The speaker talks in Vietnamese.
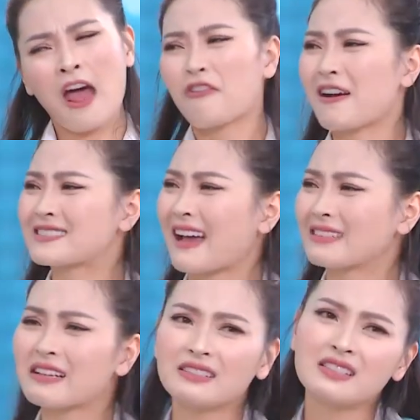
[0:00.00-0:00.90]
phải giải
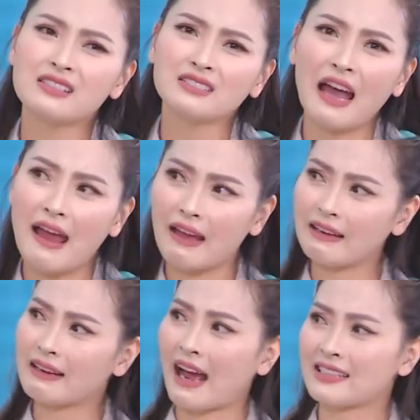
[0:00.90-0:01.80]
thích như thế
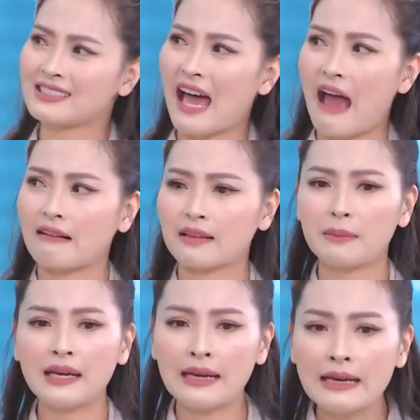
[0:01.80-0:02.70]
thì khán giả người ta
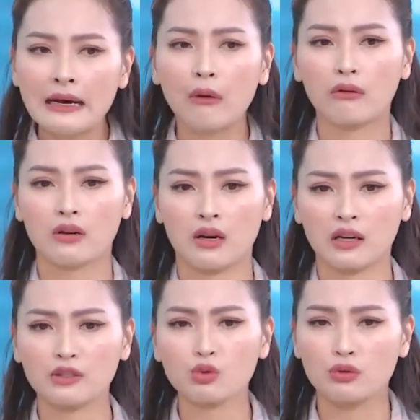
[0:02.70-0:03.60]
mới hiểu. Ôi, được
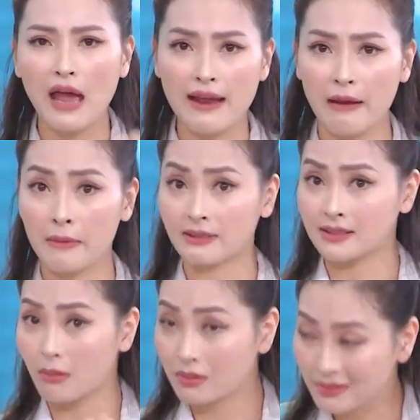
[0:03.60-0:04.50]
cái chủ đề ngày hôm nay
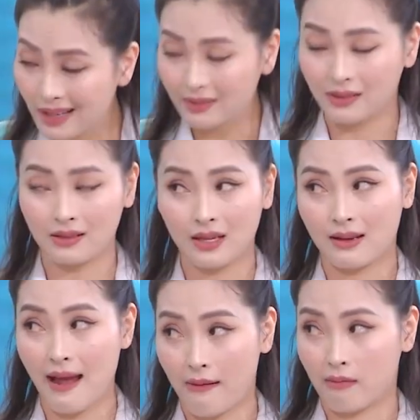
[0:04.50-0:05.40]
sâu sắc đến như thế
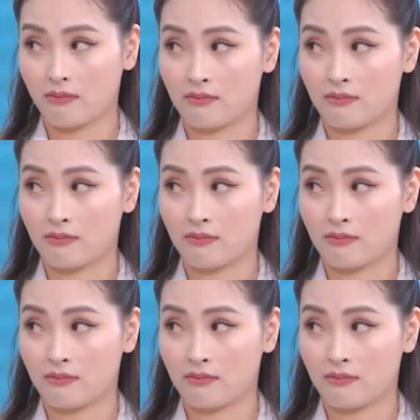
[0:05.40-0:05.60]
nào. Đâu đâu